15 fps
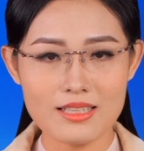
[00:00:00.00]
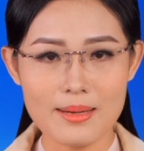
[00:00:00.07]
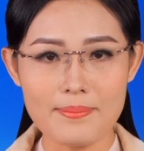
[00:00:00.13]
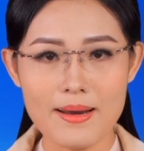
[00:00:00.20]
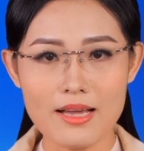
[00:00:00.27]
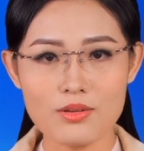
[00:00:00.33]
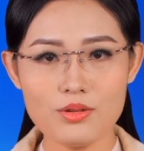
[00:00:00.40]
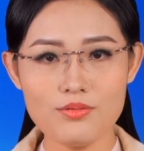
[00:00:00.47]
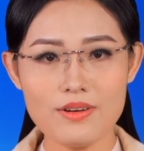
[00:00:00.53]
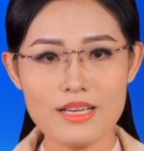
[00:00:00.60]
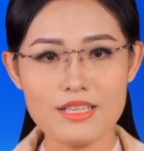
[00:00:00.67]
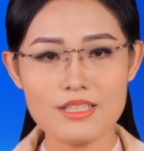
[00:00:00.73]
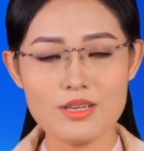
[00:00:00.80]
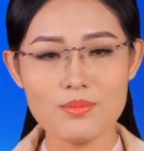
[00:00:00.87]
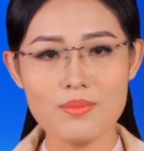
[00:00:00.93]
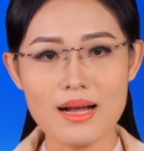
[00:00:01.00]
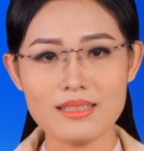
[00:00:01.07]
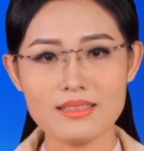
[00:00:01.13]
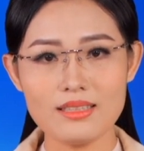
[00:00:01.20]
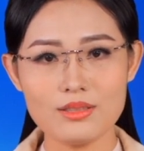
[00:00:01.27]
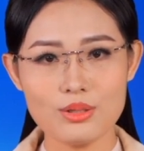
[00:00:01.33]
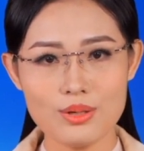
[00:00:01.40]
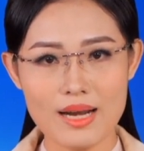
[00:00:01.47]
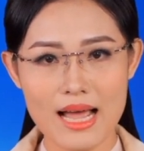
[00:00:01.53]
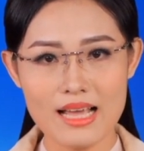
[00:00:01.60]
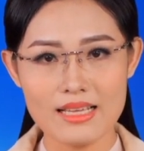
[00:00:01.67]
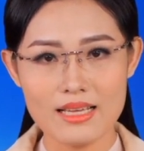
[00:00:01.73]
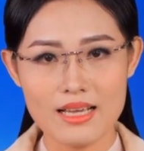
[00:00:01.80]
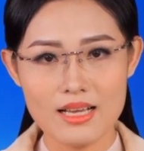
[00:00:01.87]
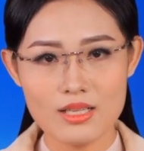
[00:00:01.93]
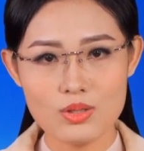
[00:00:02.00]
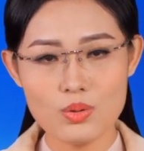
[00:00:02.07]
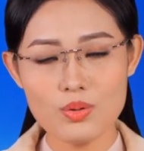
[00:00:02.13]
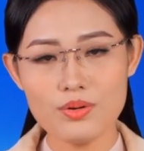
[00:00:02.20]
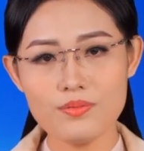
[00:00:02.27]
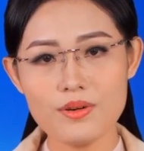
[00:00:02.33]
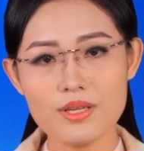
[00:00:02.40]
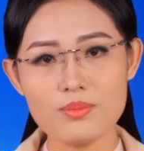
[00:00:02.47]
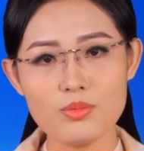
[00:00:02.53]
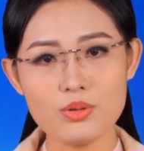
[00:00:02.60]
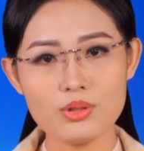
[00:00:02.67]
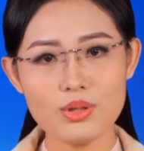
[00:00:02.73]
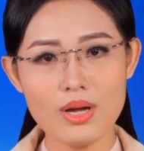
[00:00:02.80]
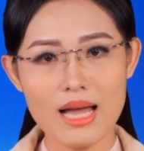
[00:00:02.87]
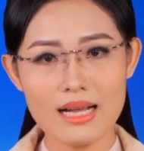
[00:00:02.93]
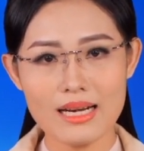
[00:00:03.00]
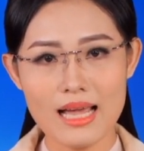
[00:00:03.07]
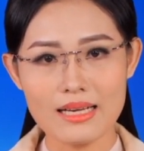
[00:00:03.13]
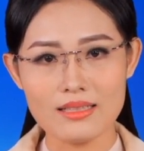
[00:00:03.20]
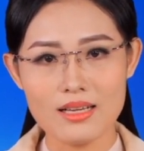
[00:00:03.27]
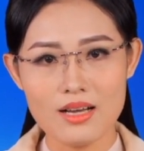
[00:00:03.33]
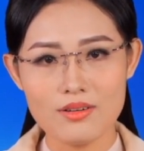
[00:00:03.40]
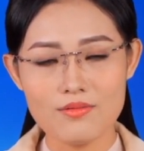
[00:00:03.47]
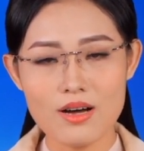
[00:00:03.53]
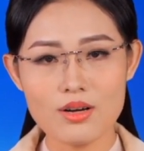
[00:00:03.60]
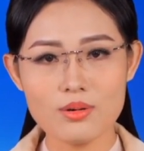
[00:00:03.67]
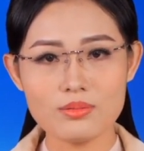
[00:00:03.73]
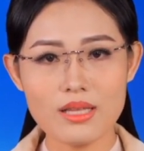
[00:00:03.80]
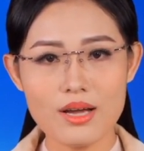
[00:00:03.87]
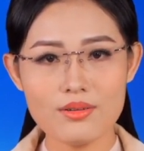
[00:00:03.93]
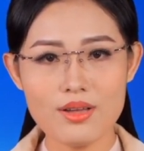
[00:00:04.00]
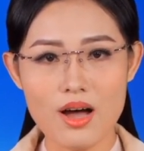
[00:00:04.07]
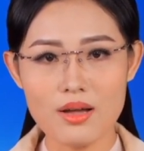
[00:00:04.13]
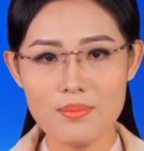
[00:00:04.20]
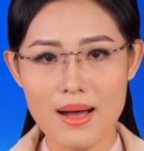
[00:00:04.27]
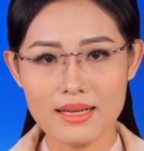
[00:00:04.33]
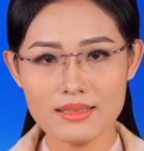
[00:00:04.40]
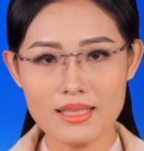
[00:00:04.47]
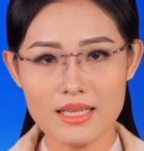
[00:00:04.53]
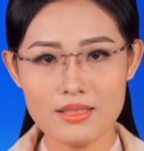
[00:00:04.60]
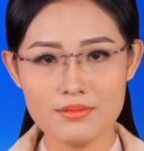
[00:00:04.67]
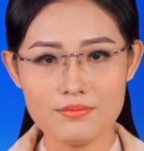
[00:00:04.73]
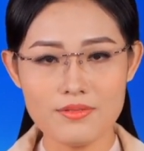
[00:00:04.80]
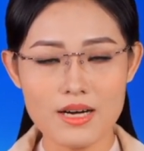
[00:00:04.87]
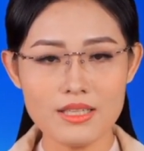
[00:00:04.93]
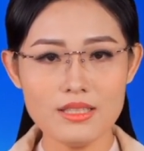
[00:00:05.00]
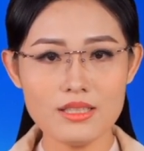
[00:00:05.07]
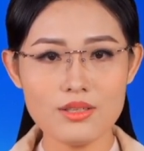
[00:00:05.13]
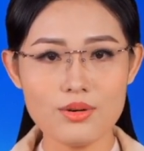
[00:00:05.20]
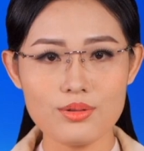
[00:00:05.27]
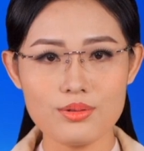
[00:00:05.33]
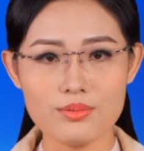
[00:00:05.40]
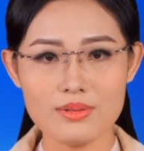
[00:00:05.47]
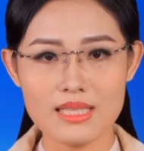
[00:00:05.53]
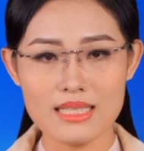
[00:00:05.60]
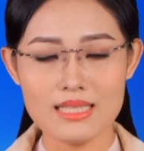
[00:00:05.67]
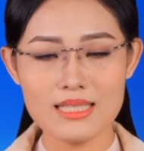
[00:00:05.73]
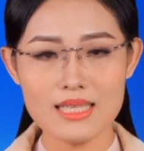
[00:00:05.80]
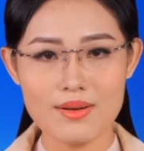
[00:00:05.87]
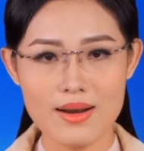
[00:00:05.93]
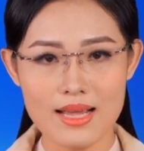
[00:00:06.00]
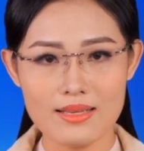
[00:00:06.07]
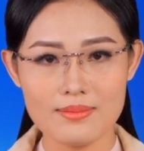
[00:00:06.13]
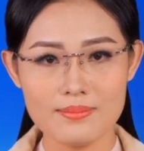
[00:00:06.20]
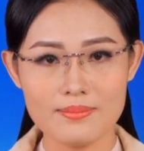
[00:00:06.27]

gặp lại quý vị trong bản tin tối nay. Chúc quý vị buổi tối an lành và cùng theo dõi bản tin với những nội dung chính sau đây.